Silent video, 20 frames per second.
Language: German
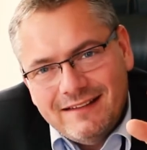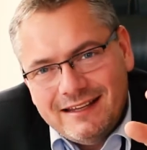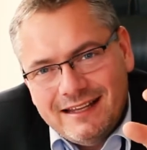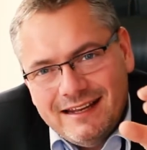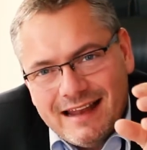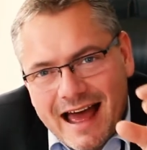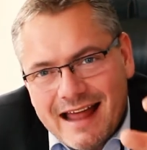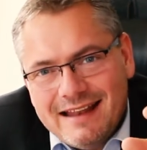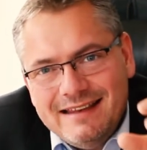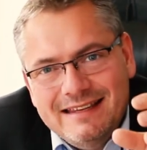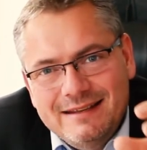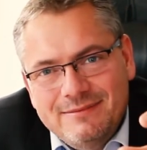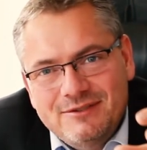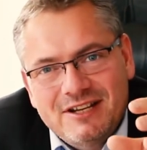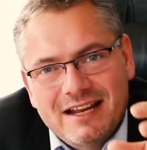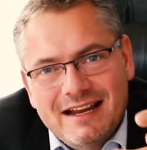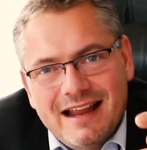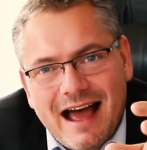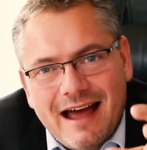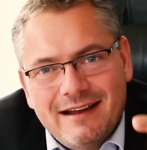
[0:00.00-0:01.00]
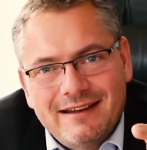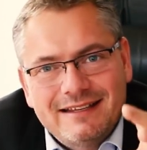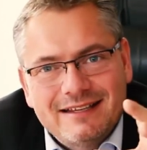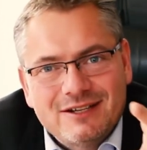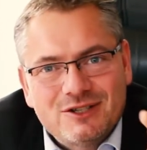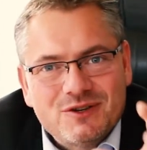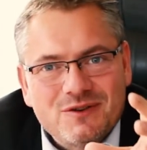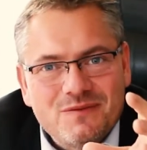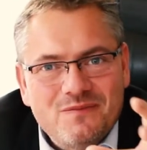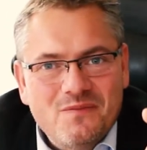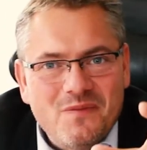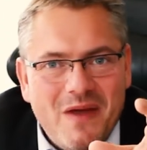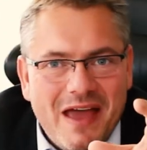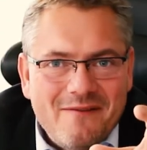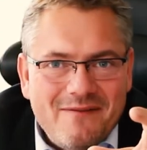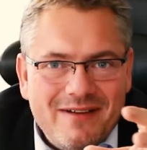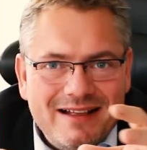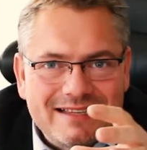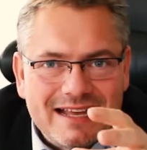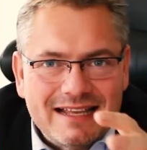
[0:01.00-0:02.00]
die Ladendiebstähle, hatte ich ja schon
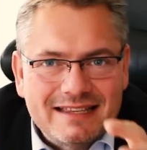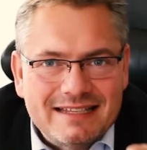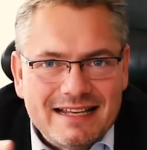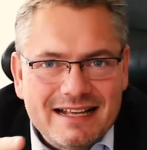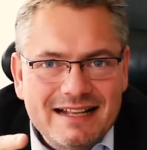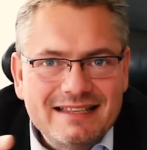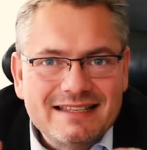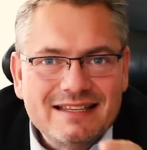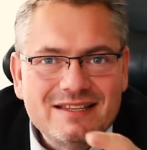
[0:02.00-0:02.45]
mehrmals erzählt,